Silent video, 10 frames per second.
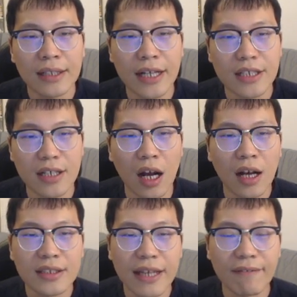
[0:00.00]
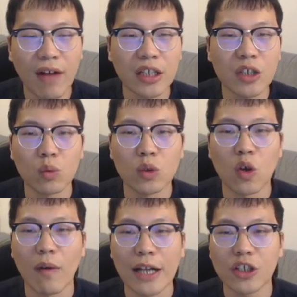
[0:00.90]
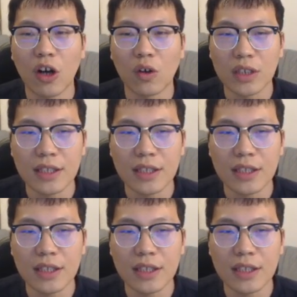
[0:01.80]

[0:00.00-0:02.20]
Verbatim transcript: 但是在王一五走完之后，